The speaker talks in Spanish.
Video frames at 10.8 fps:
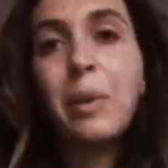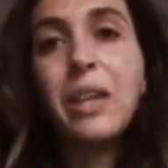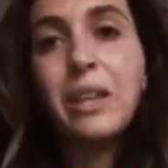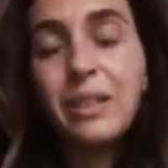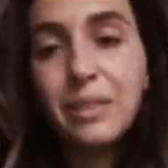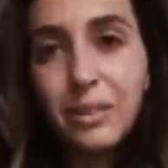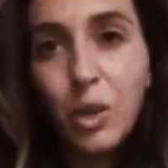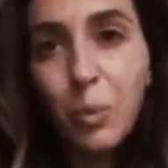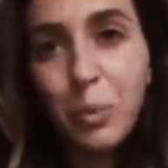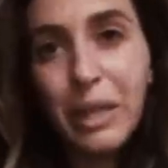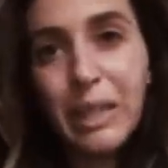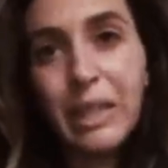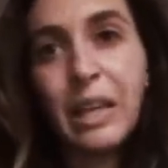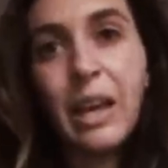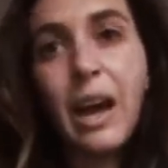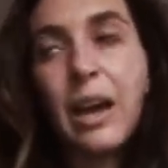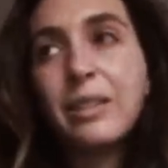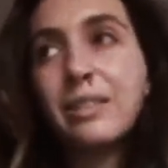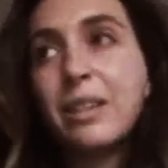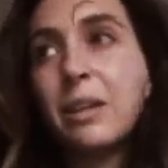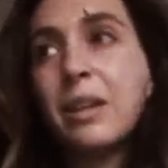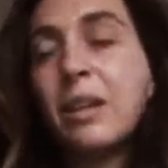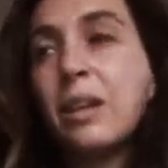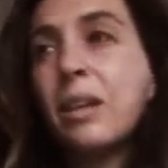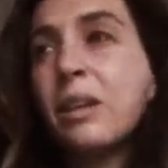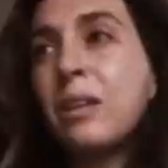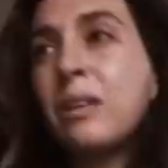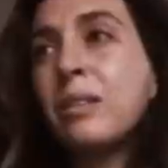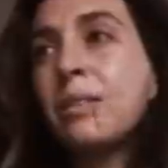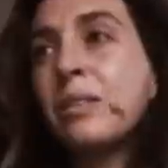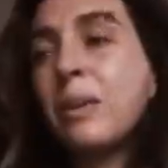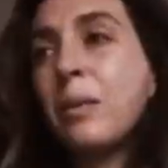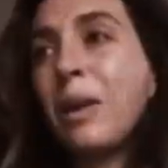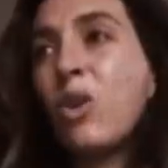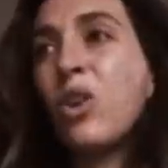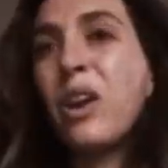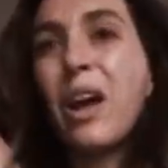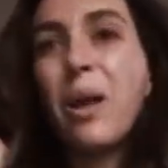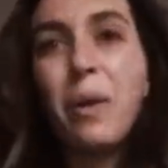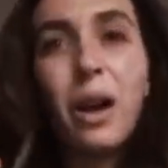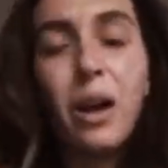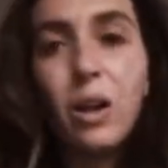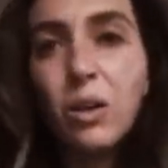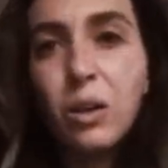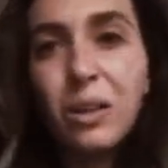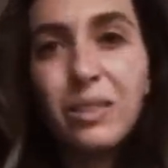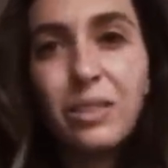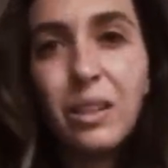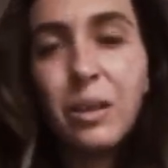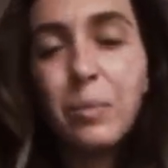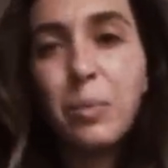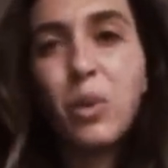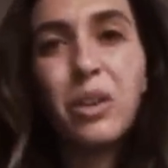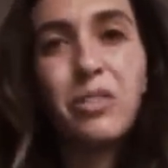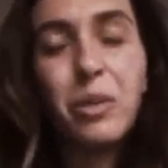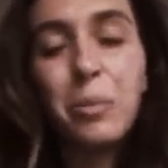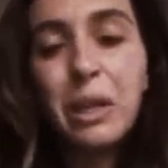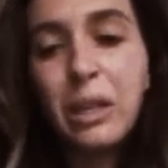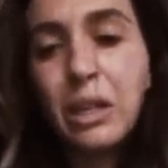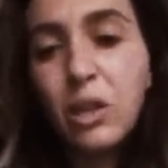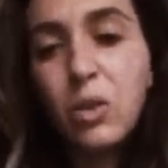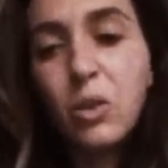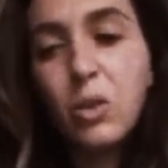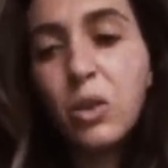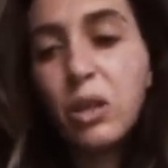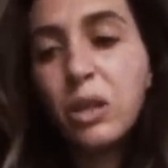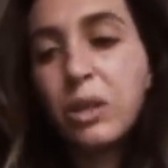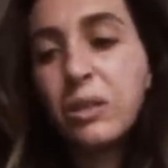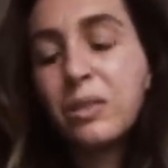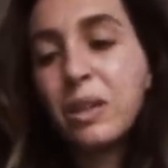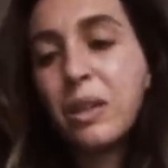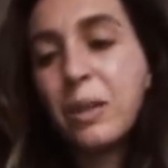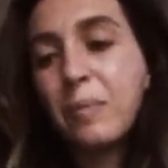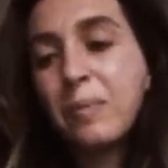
belleza se compartía y se, se valoraba este poder femenino y, y se,